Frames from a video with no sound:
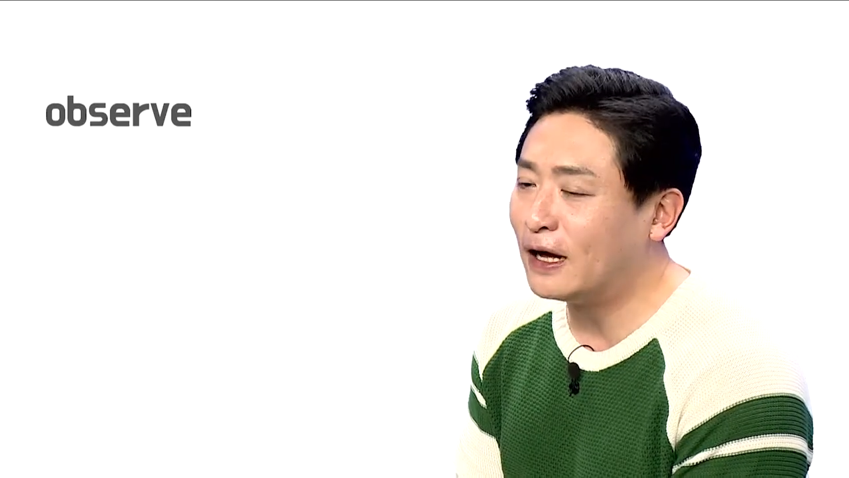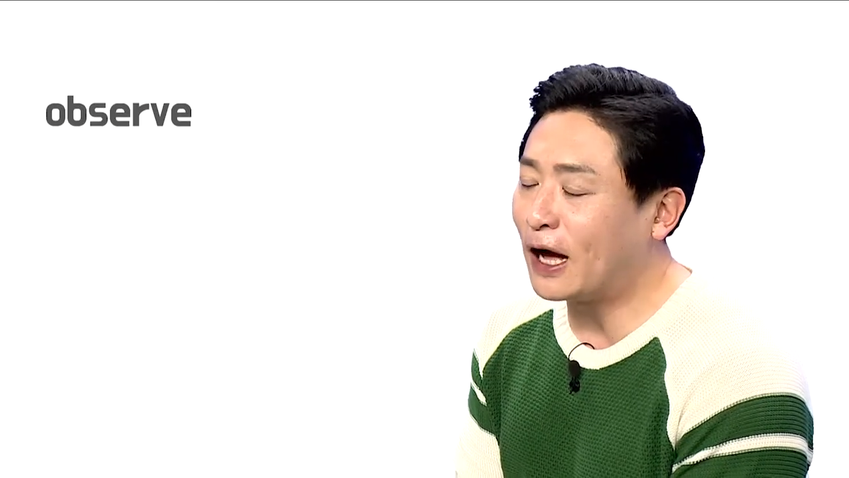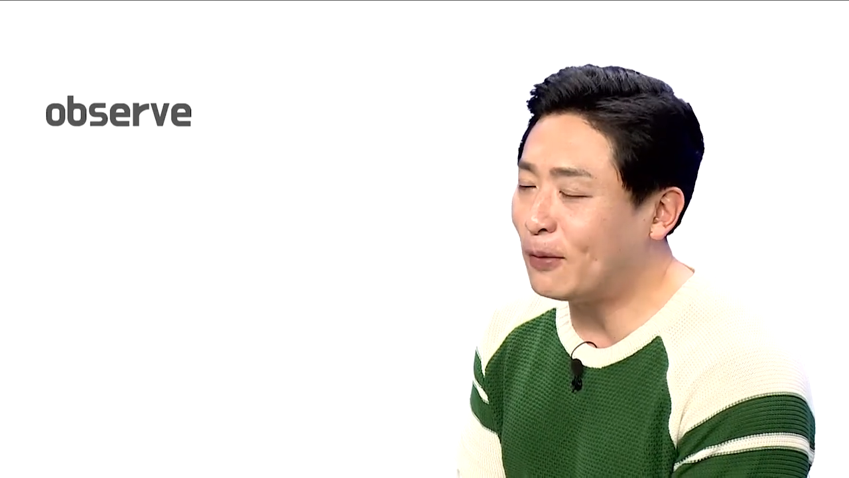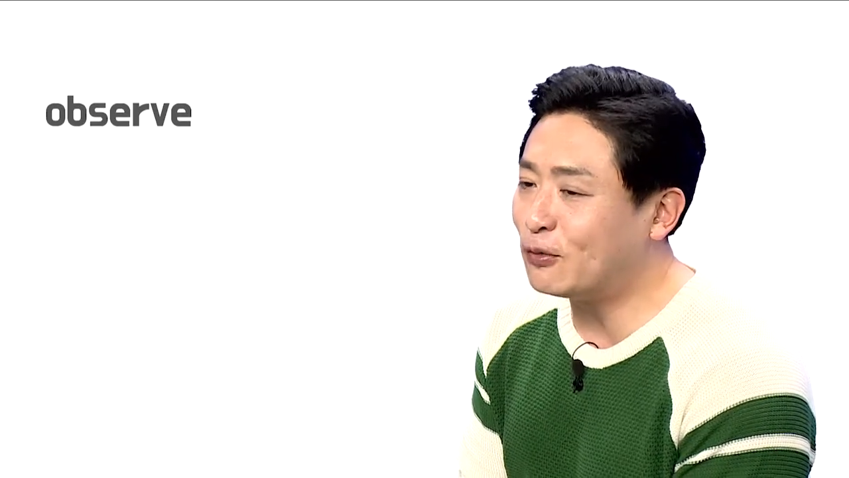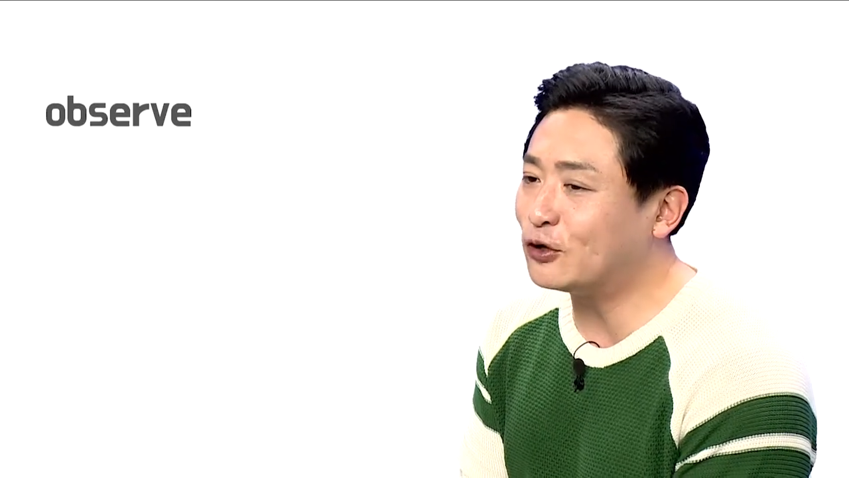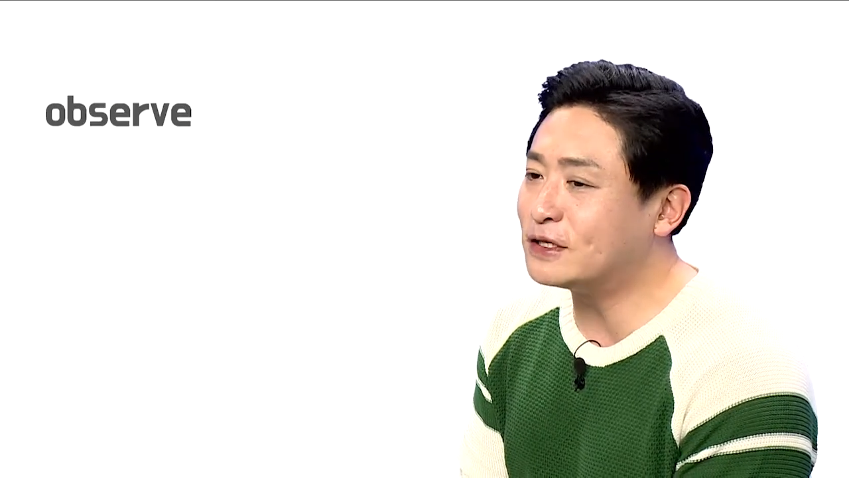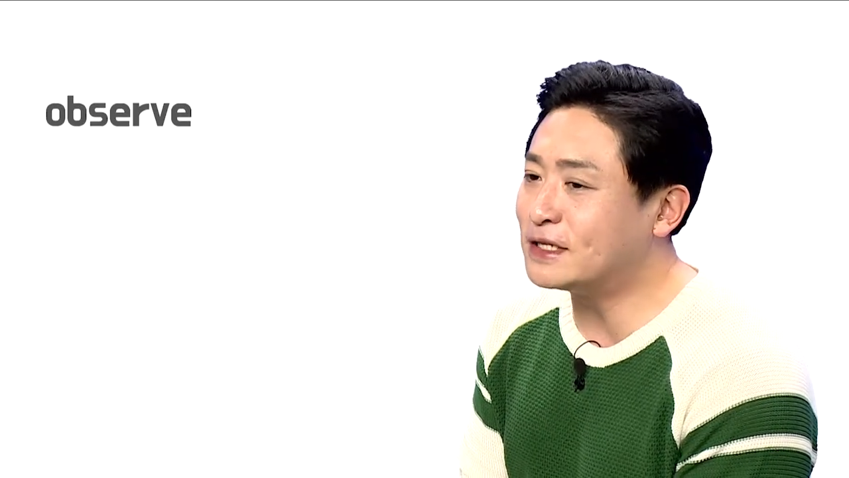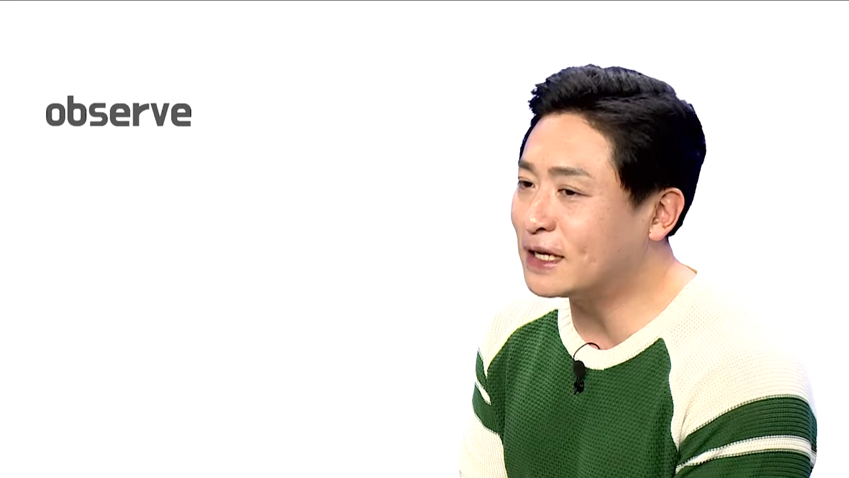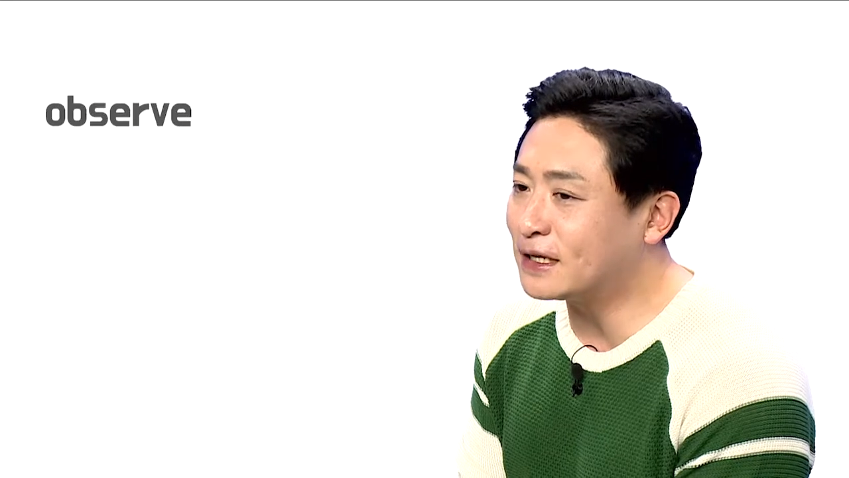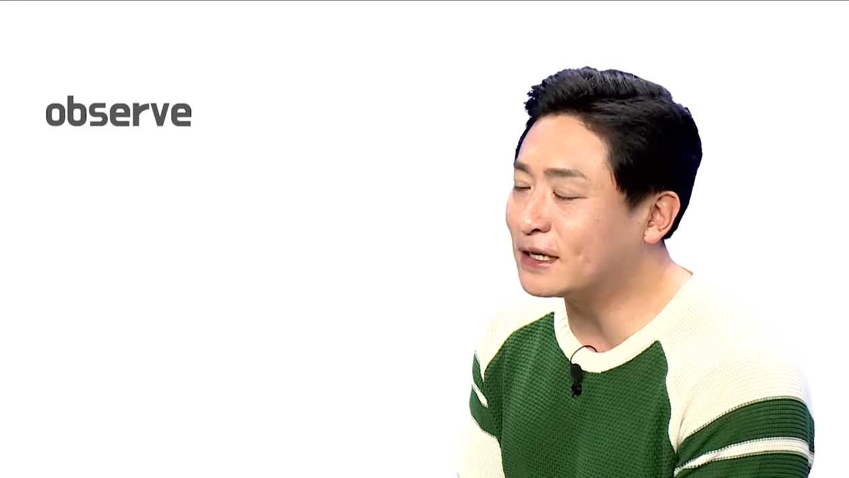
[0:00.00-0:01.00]
한번
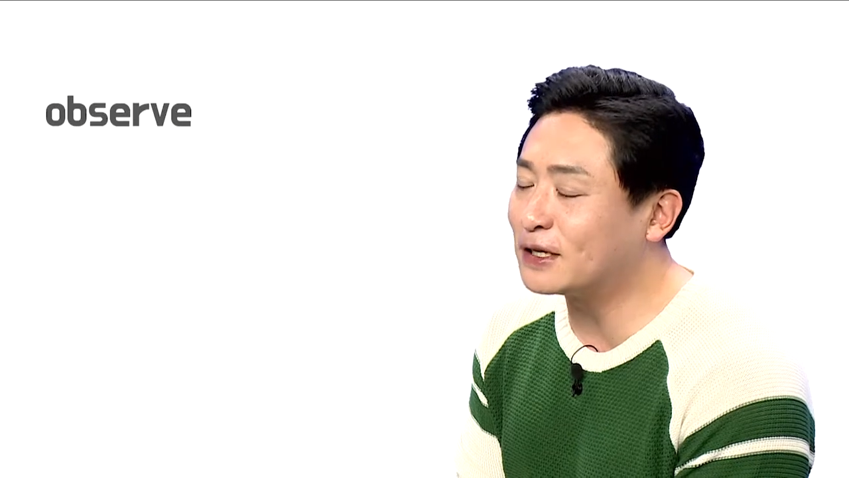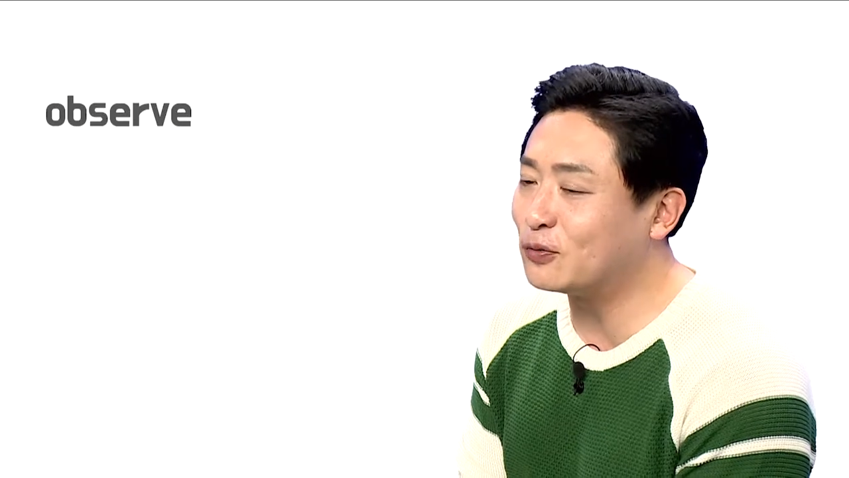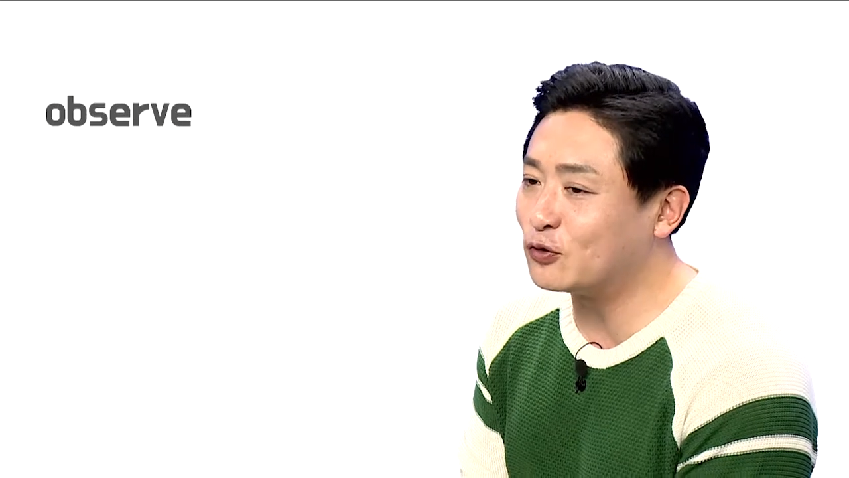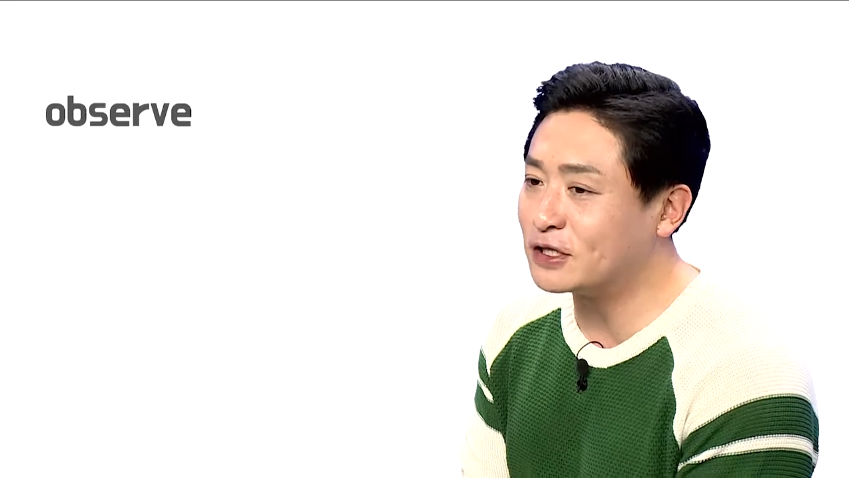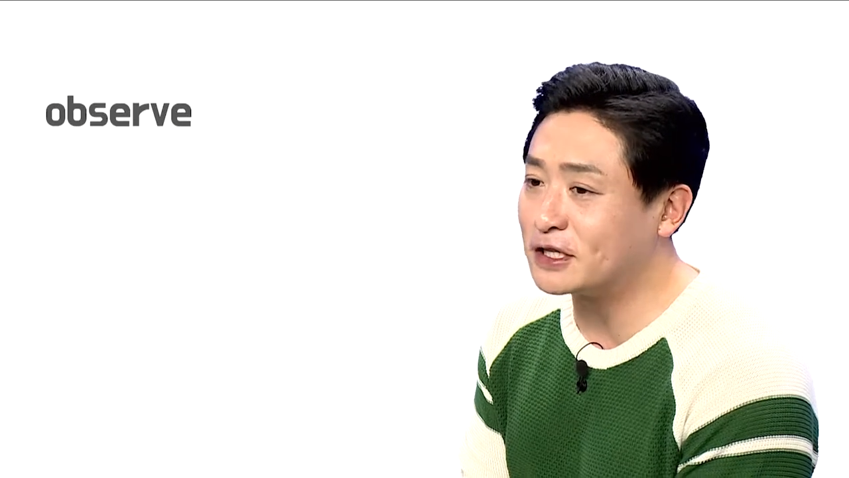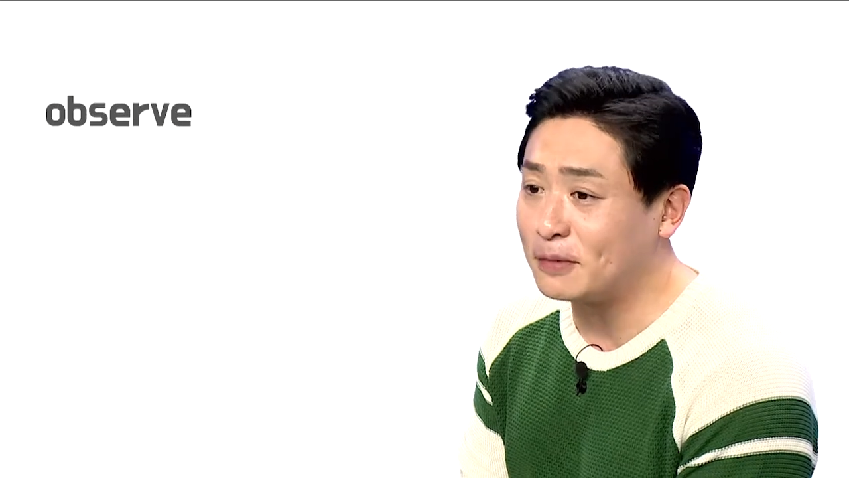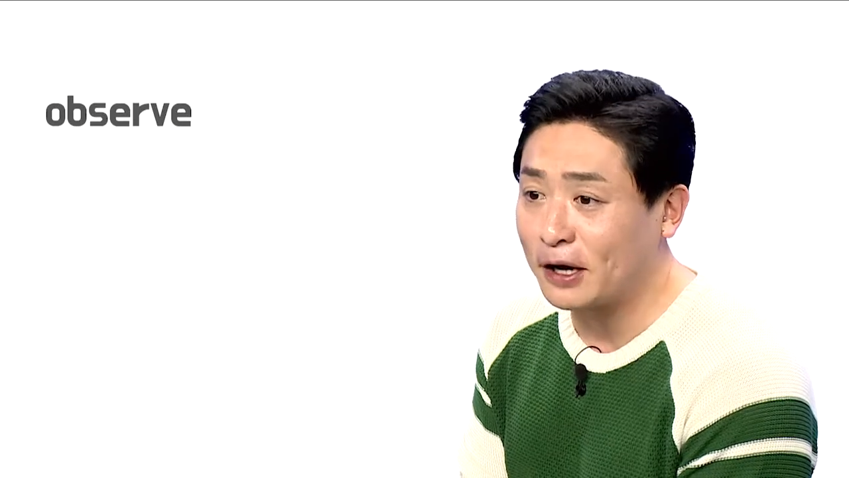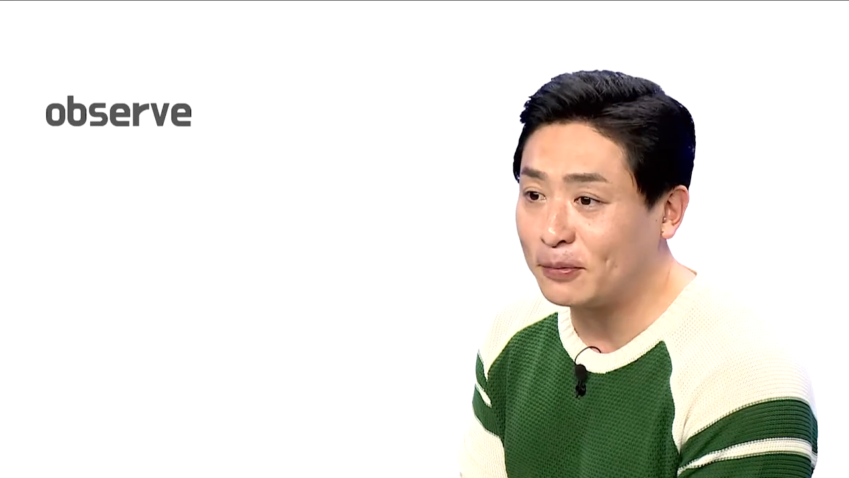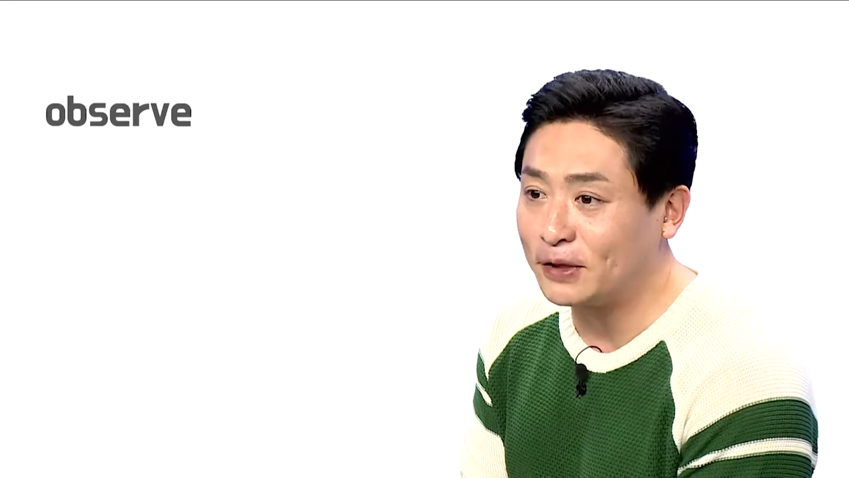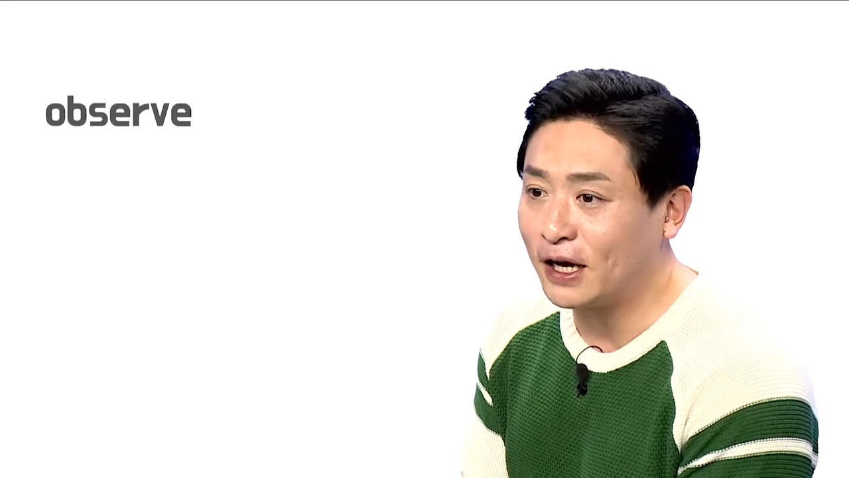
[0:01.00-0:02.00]
생각해 보시기
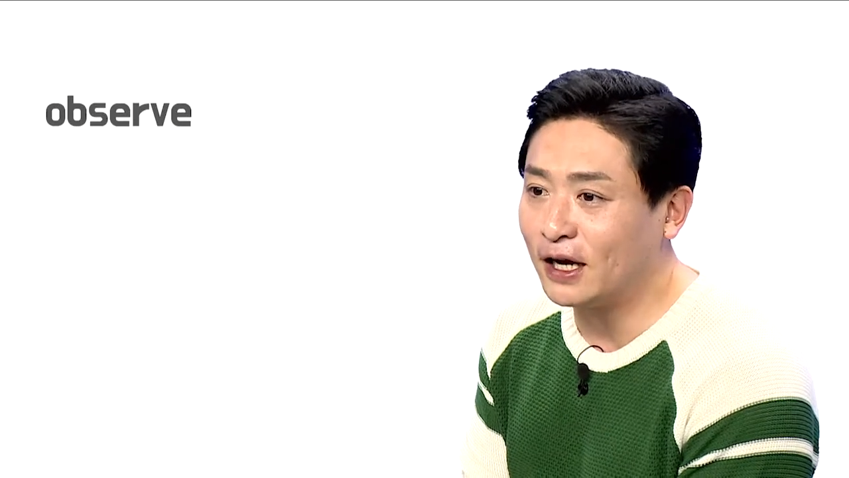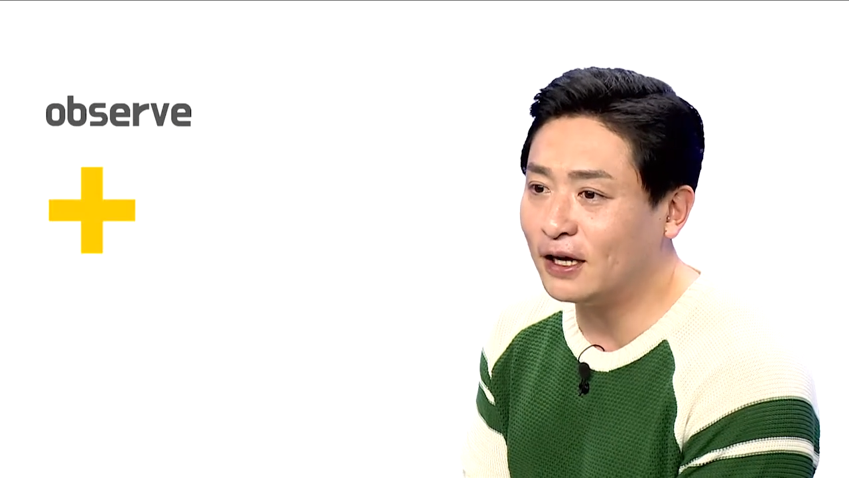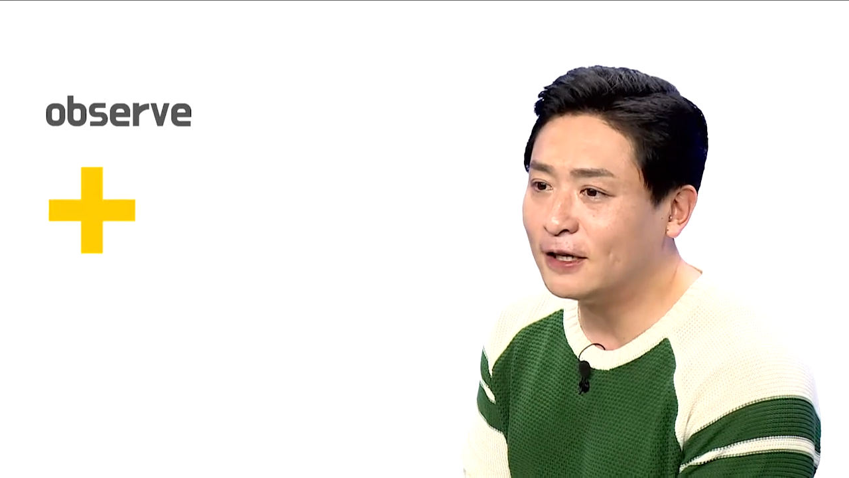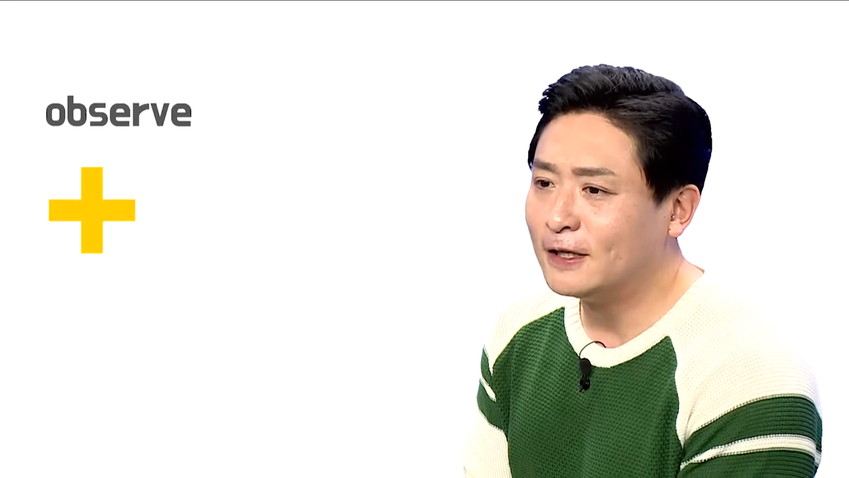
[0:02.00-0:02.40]
바랍니다.